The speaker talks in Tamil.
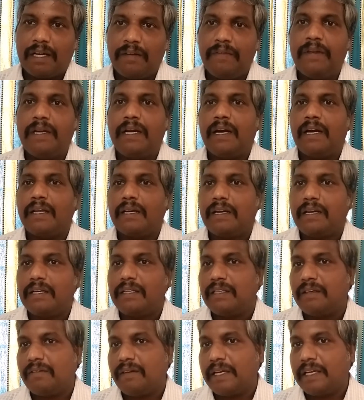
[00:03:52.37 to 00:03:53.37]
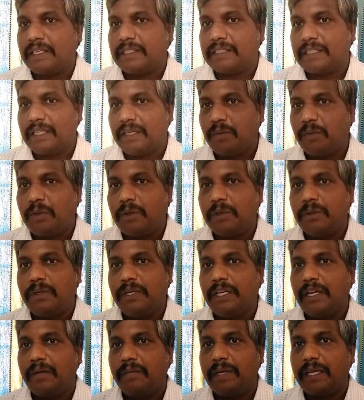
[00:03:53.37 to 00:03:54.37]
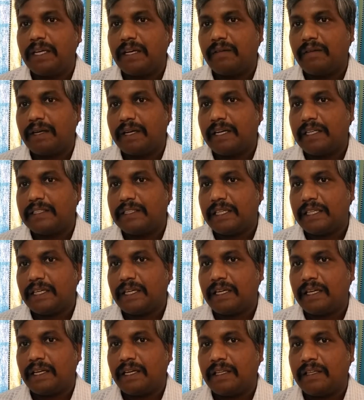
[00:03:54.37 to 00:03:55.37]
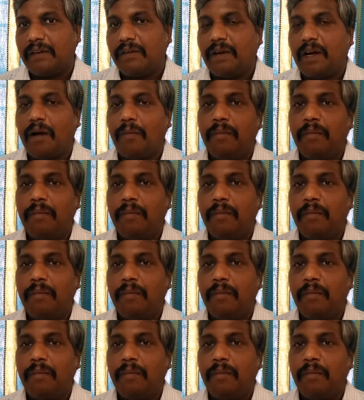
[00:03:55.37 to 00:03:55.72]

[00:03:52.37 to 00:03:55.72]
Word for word: அறிவியலாளர்கள் இந்த வைரஸை ஒட்டுண்ணி அப்படிங்கிற வகையில சேர்க்கிறாங்க அதாவது